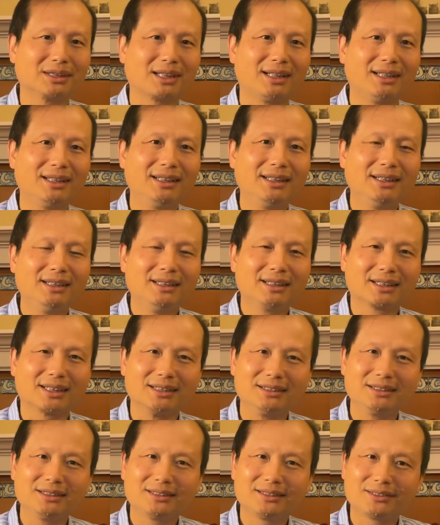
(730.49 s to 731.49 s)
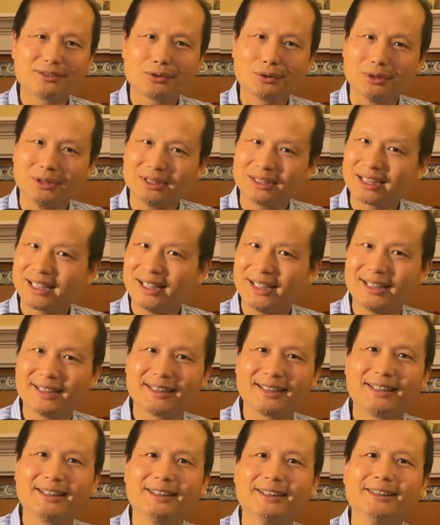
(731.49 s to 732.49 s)
的，跟其他
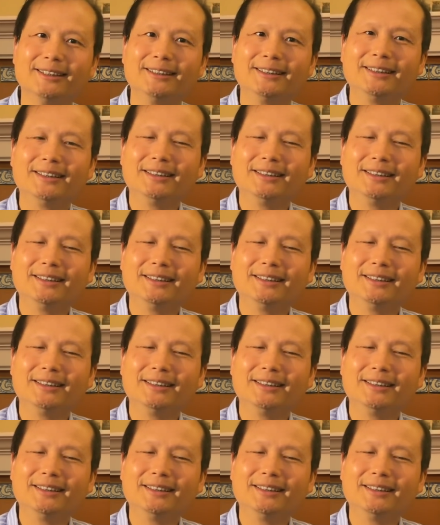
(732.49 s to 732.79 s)
的。